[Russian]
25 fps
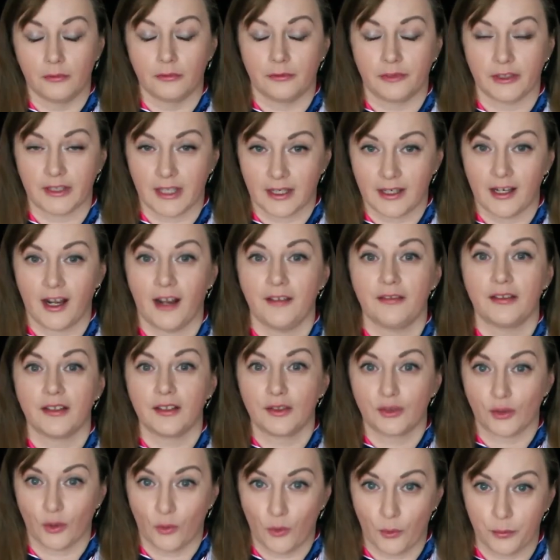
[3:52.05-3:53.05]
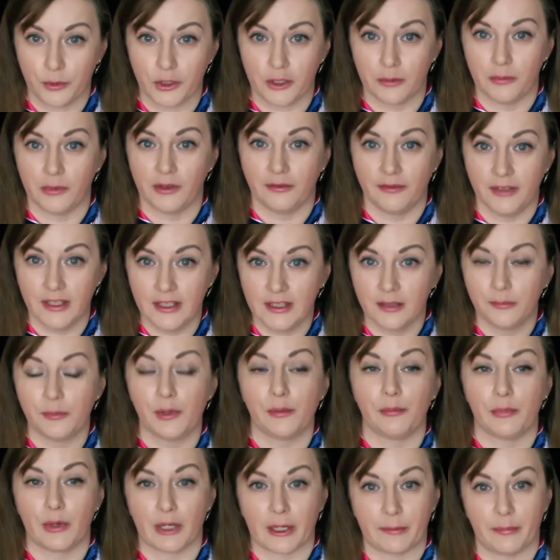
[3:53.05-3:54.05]
фотографии с общими видами
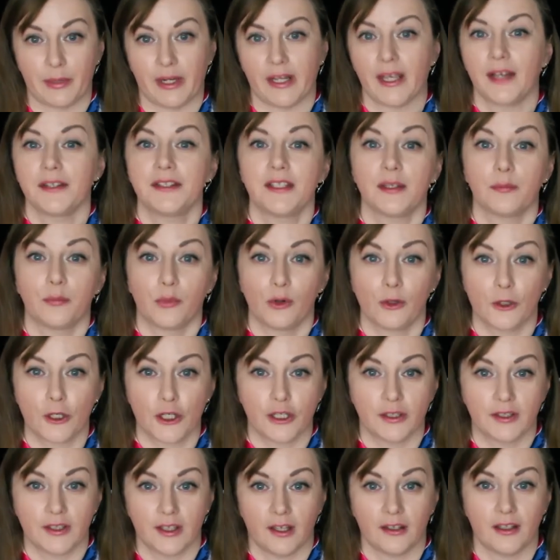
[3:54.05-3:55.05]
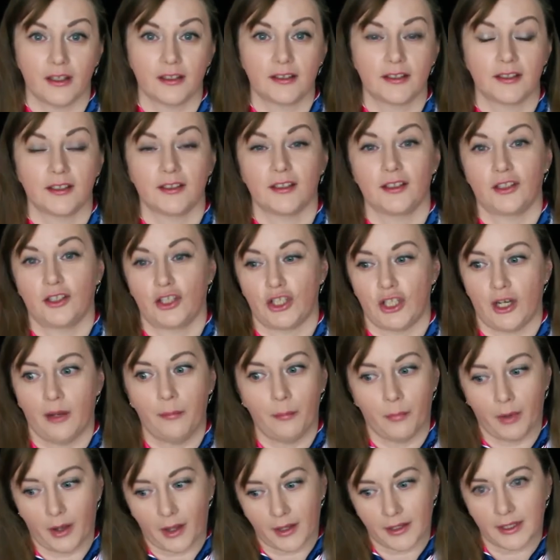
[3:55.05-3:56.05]
мероприятия больше ценятся,
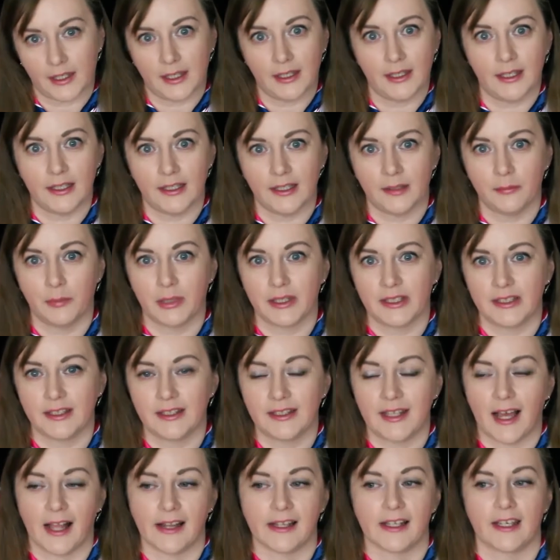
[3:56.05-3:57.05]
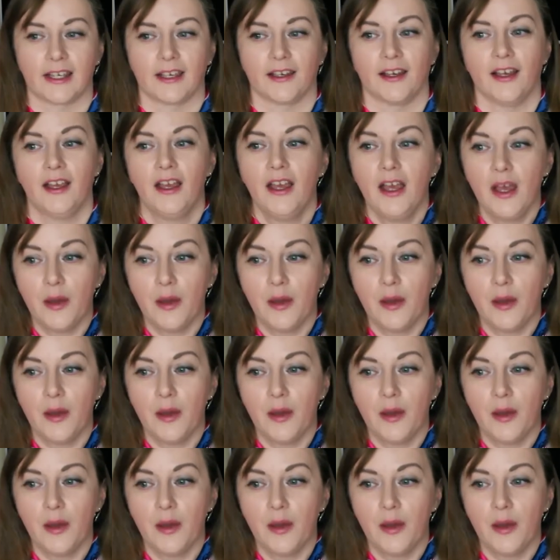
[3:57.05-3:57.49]
чем какие-либо детальки,